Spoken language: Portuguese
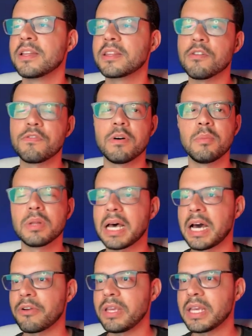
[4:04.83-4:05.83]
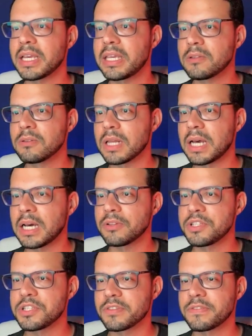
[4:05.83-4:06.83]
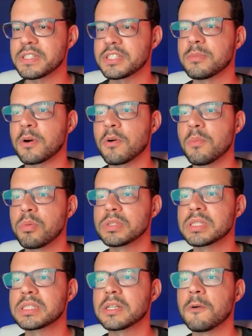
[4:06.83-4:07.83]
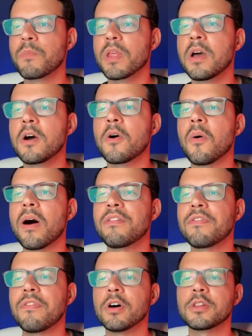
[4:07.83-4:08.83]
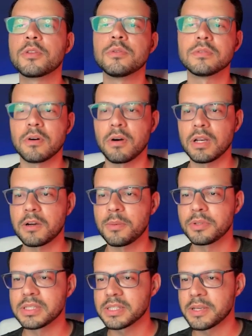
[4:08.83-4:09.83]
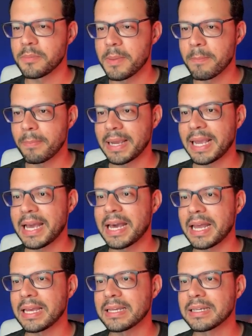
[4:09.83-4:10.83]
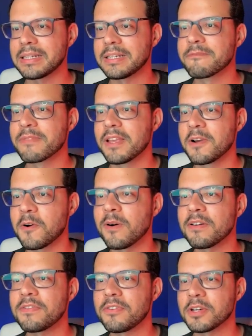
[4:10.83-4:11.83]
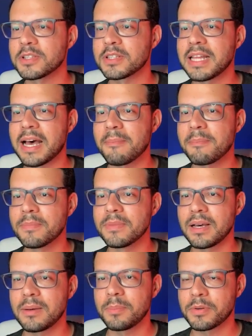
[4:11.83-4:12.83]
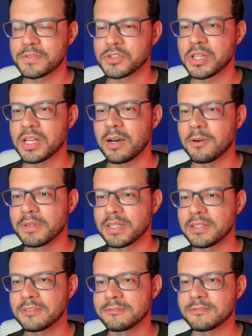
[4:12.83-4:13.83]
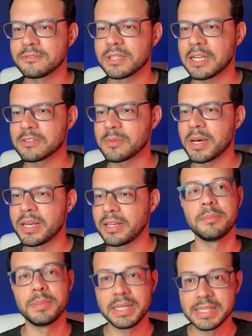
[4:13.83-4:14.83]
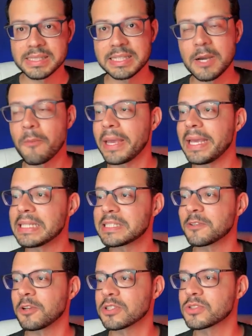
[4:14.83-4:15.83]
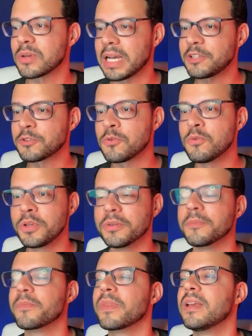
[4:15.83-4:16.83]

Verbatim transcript: Então, um formulário. E aqui do lado a gente vai fazer uma composição com a foto, olha como eu desenho bem pra caraca, né? Com a foto da, da profissional, né? No caso, a Maria, beleza? Então, esse é o nosso rascunho.